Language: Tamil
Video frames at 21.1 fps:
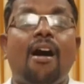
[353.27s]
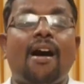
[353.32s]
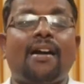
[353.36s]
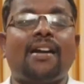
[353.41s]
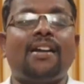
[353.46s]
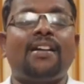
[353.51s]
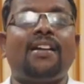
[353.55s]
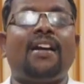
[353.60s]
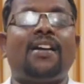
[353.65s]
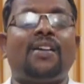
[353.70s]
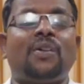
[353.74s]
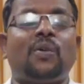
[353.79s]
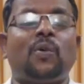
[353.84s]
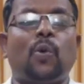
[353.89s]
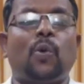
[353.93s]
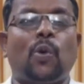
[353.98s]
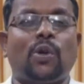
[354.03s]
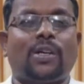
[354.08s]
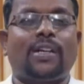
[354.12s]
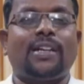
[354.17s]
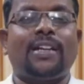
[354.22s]
அரணான
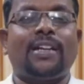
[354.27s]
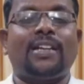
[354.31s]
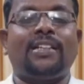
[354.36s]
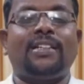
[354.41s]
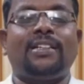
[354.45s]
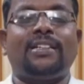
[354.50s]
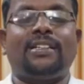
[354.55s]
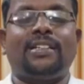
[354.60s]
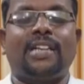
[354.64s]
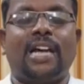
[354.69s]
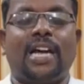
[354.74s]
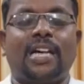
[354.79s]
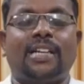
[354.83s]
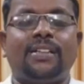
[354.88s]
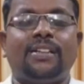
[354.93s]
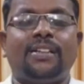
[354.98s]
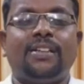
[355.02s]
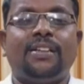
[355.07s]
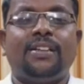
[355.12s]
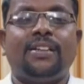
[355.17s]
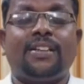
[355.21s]
கோட்டையாக இருக்கிறார்
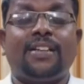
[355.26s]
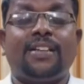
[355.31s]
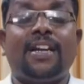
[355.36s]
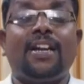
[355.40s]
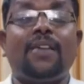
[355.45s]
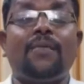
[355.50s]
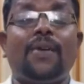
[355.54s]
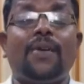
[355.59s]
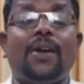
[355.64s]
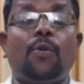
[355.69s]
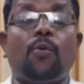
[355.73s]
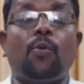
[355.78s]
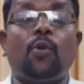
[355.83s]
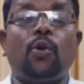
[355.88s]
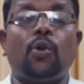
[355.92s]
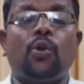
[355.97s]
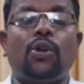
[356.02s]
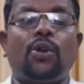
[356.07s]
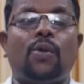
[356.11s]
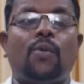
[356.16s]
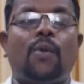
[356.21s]
எனவே
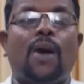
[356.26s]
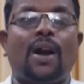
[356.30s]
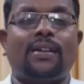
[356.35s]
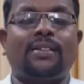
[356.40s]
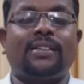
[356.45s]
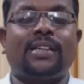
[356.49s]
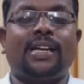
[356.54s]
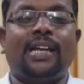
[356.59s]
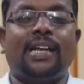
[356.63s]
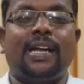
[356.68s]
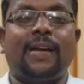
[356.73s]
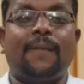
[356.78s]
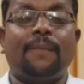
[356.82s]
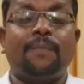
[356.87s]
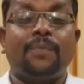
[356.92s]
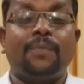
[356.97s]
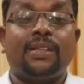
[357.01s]
உங்களுடைய வாழ்க்கையில்